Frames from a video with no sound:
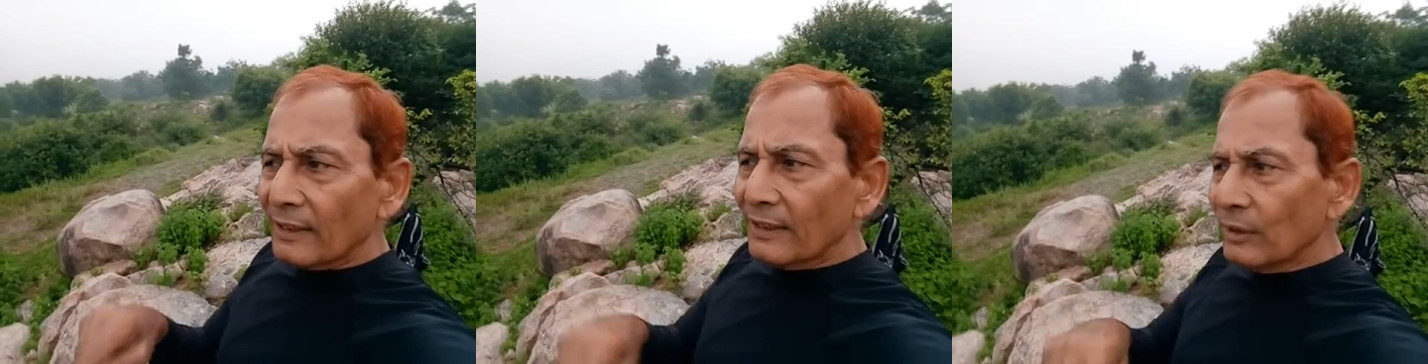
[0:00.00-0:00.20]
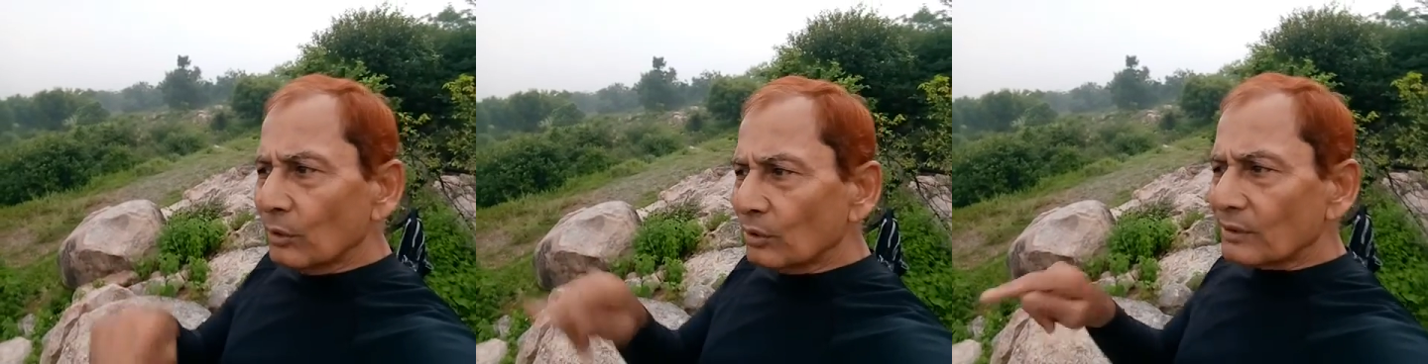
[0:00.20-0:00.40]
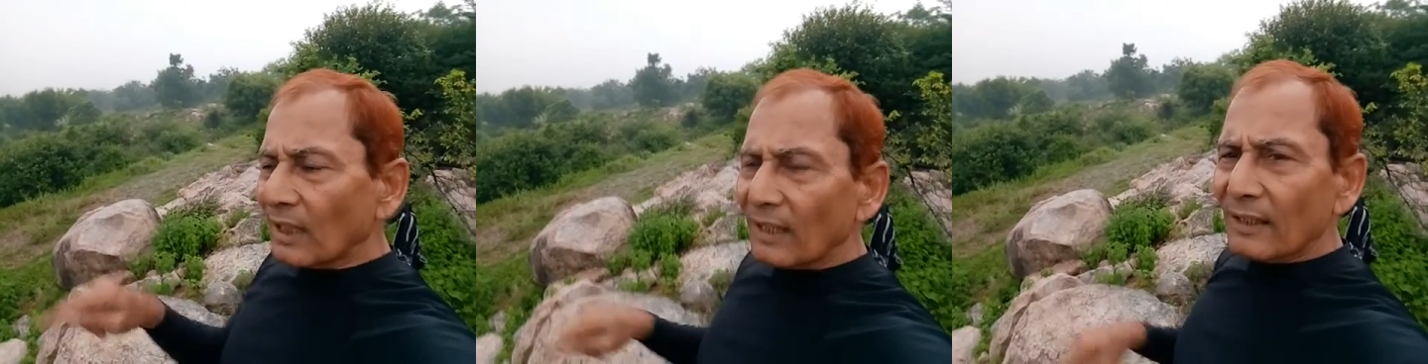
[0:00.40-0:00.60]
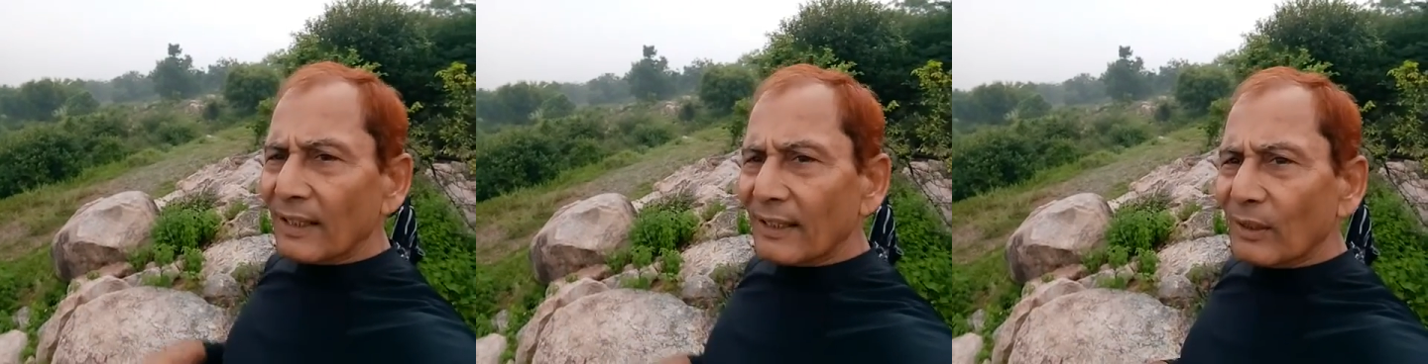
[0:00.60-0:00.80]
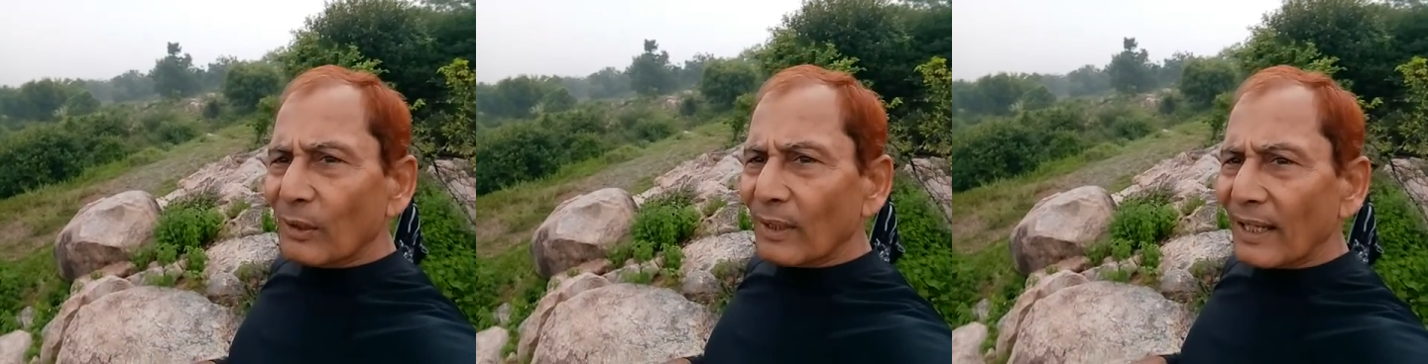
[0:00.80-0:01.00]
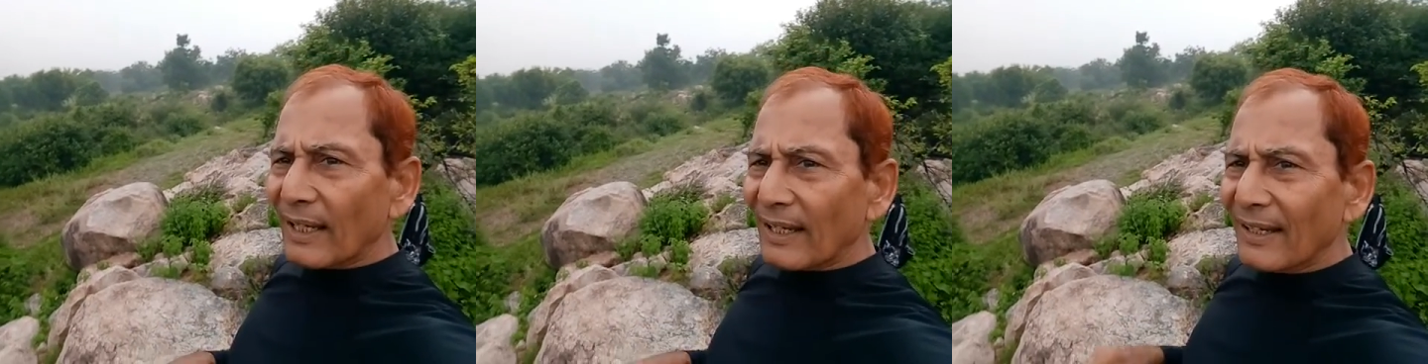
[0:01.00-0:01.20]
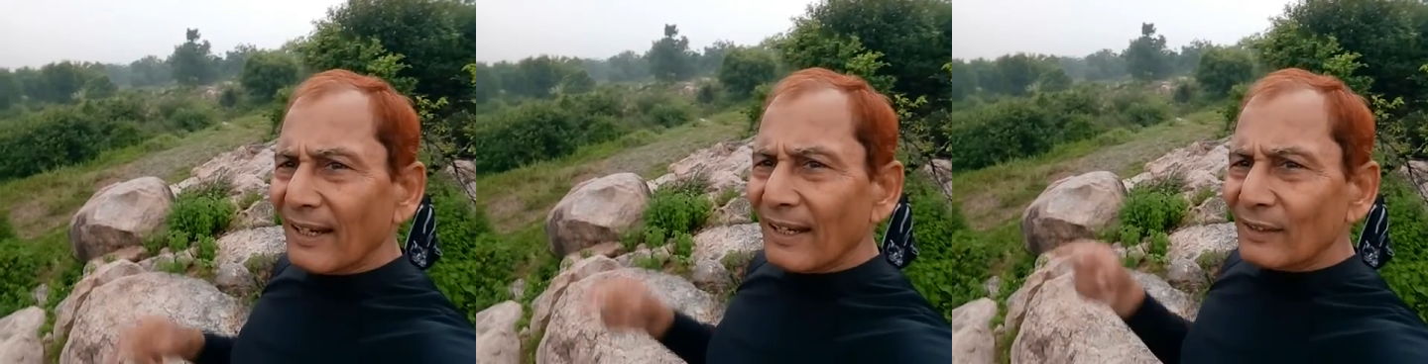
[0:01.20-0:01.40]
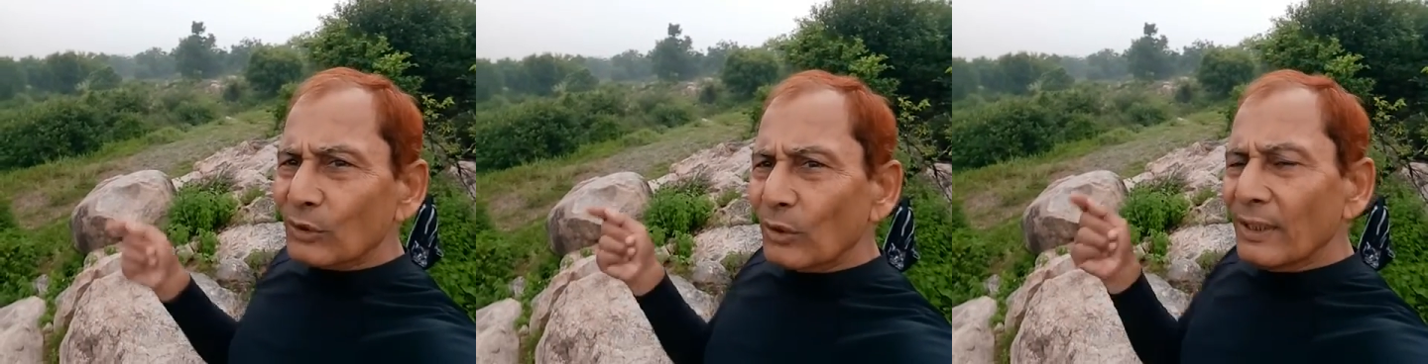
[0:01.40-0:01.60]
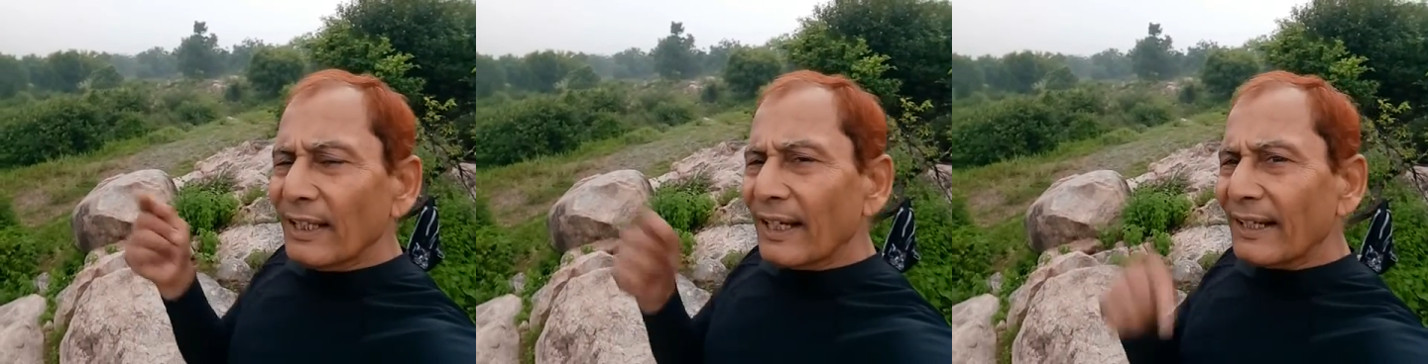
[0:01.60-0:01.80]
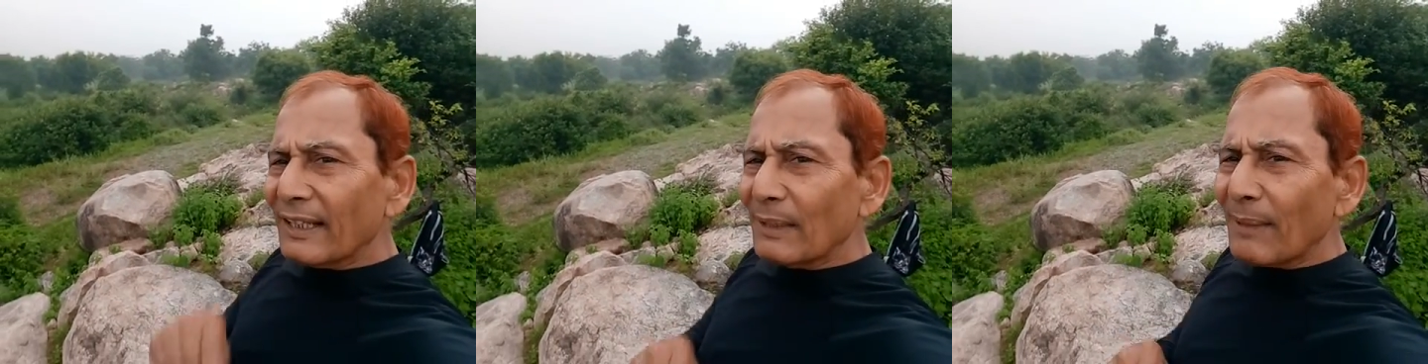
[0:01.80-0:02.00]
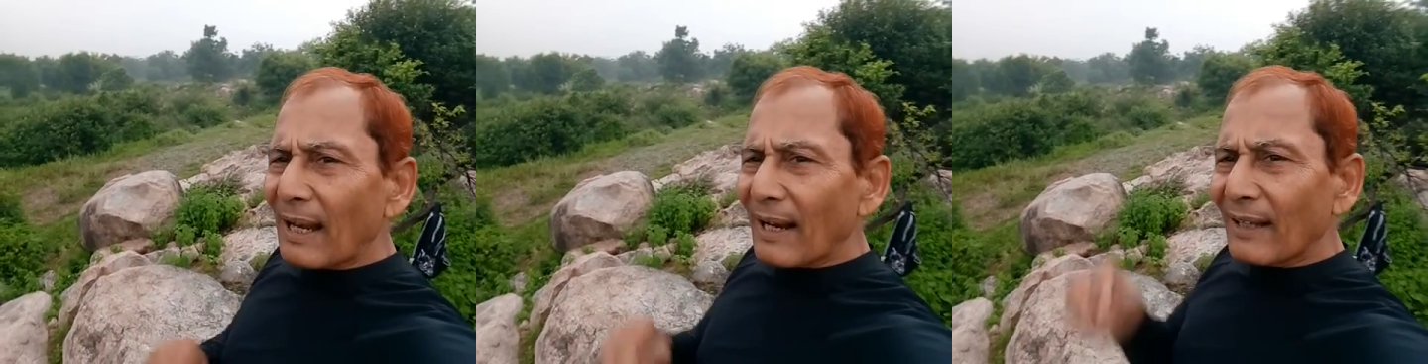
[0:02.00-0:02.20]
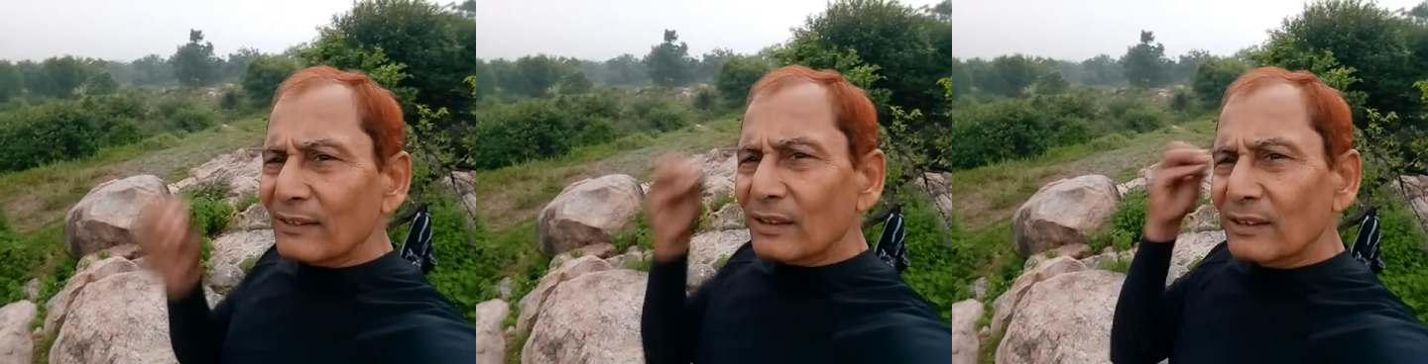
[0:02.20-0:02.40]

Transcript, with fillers: यू टर्न ले लोगे तो निगेटिव आएगा